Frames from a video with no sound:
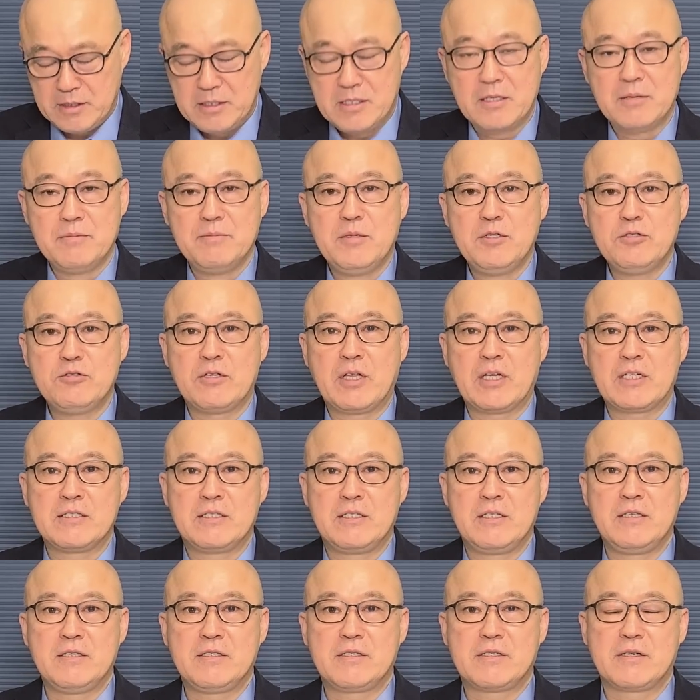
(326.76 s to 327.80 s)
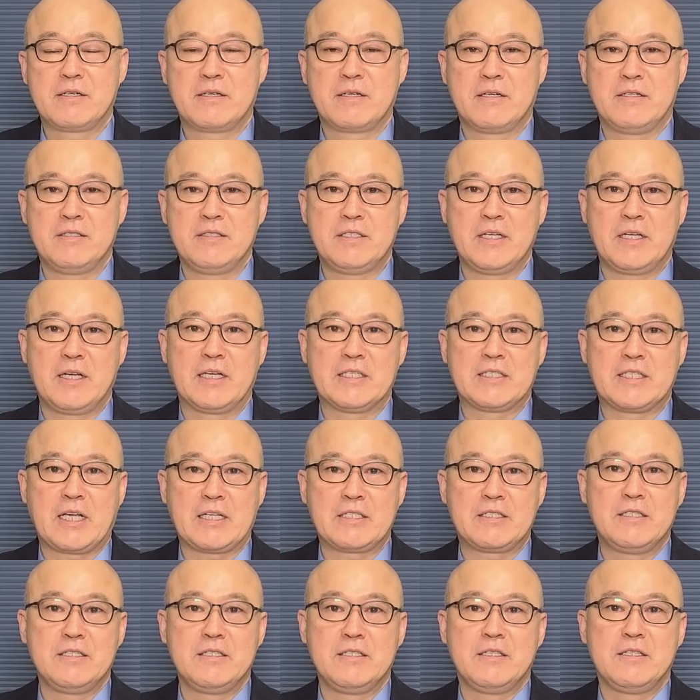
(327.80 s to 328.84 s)
지금 민주당 지지층은 언제나
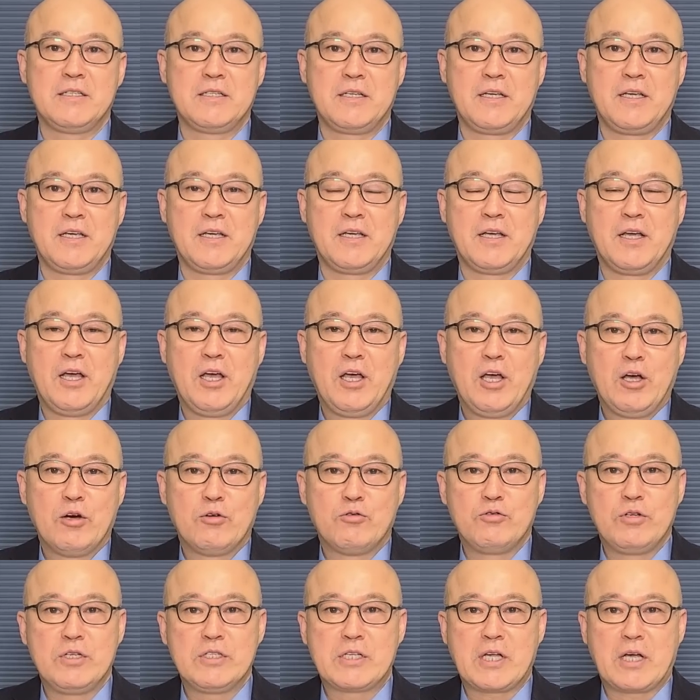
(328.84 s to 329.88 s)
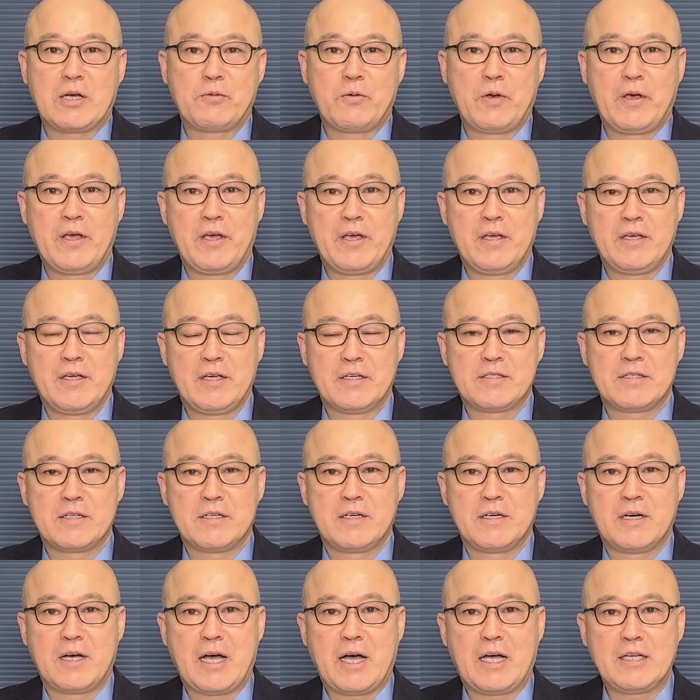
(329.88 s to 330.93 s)
자신들이 우리
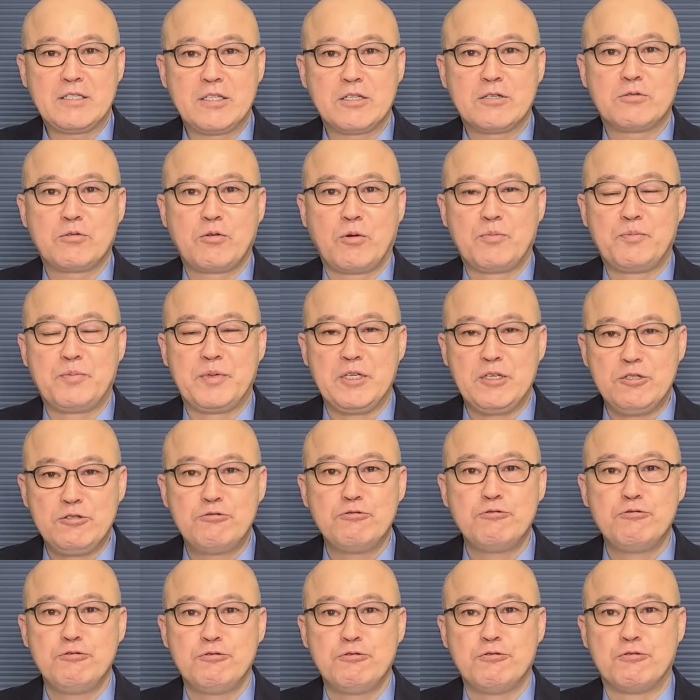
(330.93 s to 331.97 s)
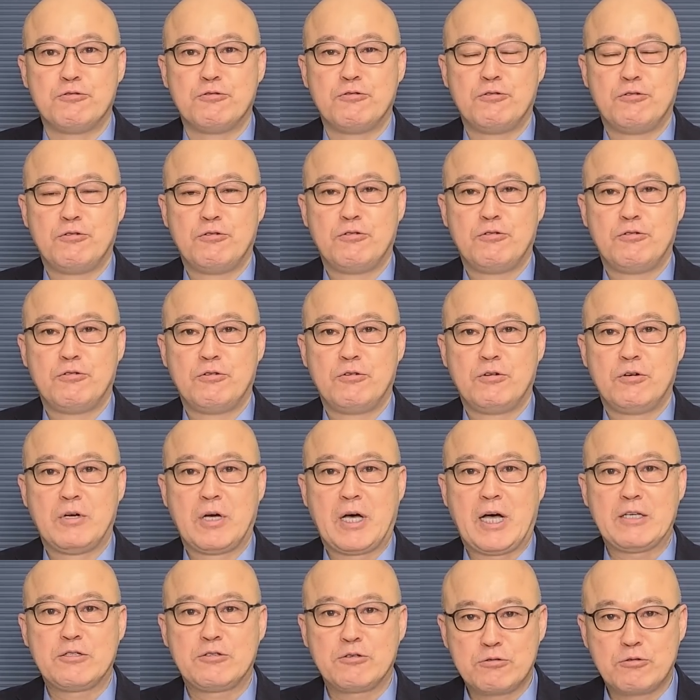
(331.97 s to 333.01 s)
사회에서 아직도 비주류,
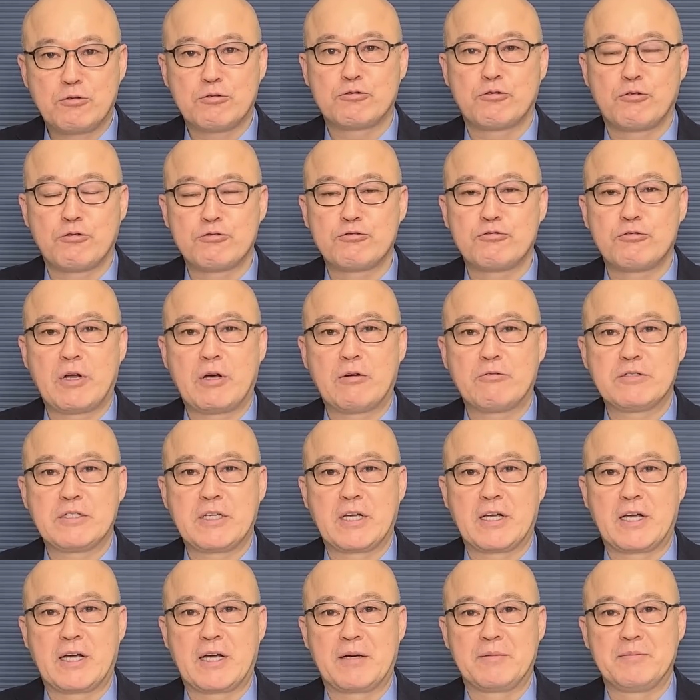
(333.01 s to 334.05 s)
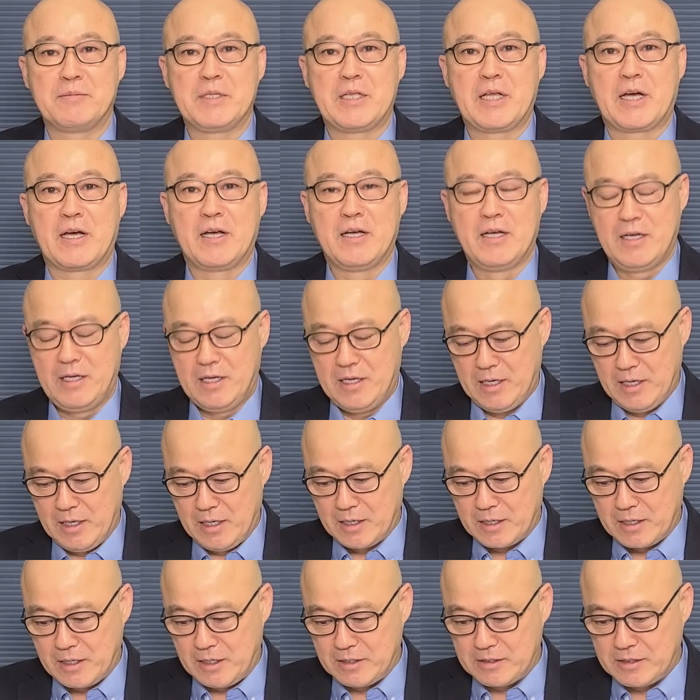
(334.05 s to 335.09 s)
아직도 소수라고 생각합니다.
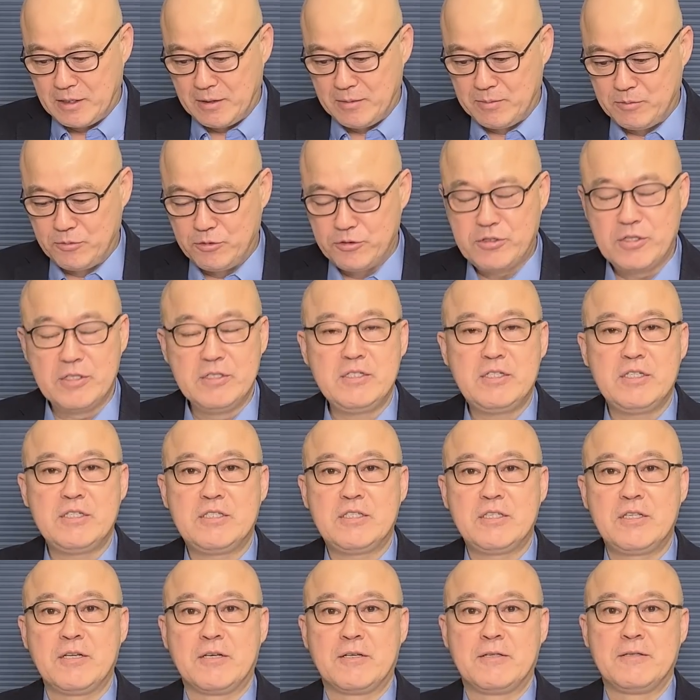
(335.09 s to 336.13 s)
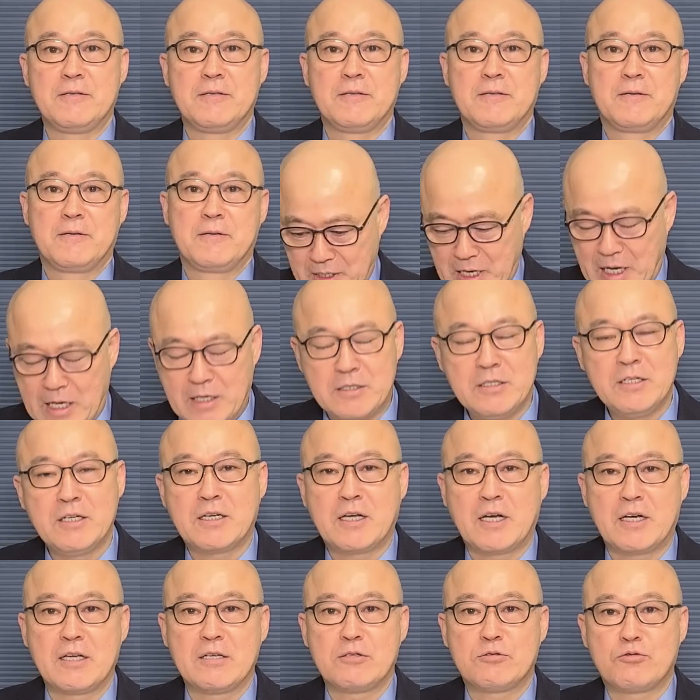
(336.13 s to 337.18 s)
그래서 무슨 짓이든
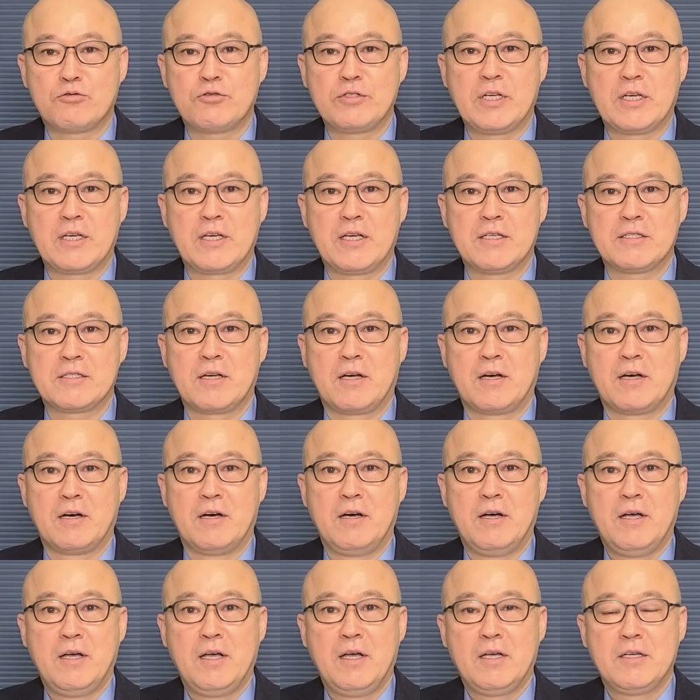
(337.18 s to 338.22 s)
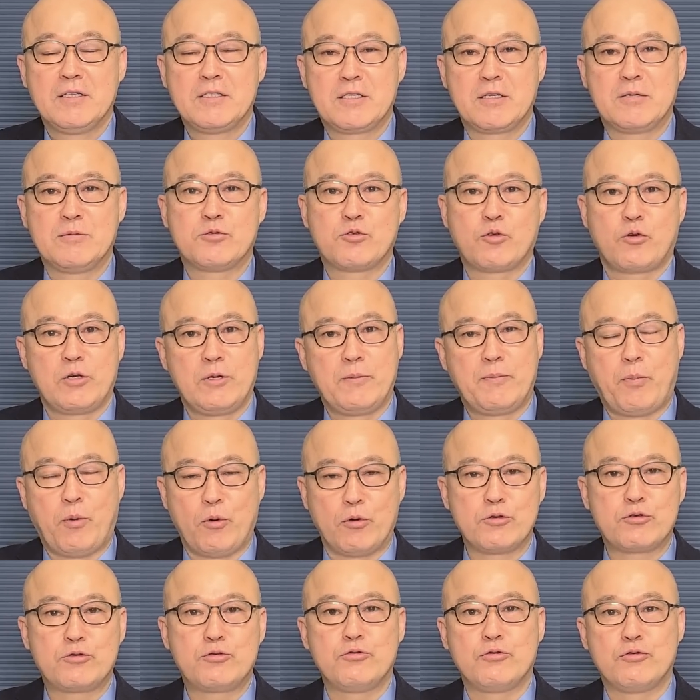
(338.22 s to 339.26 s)
강력하게 투쟁해서 지금 소위
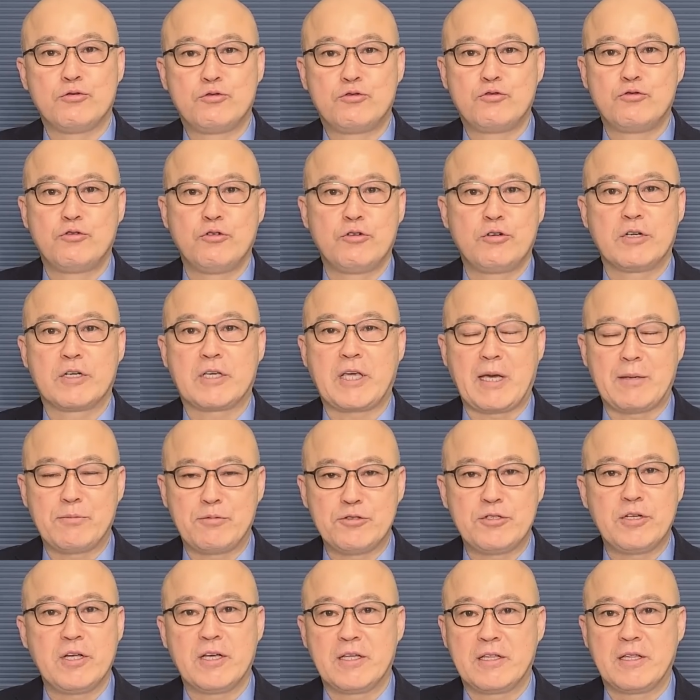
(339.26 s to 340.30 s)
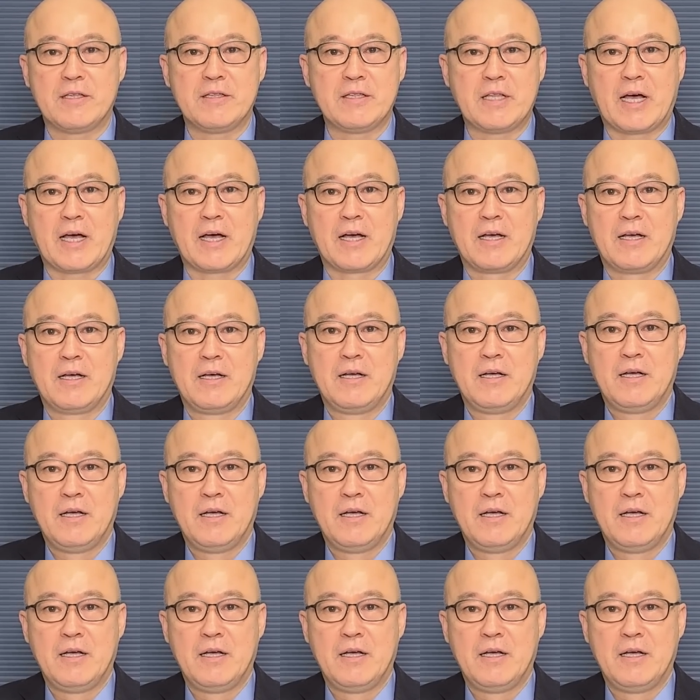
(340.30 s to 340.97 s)
보수, 주류를 깨부셔야 된다.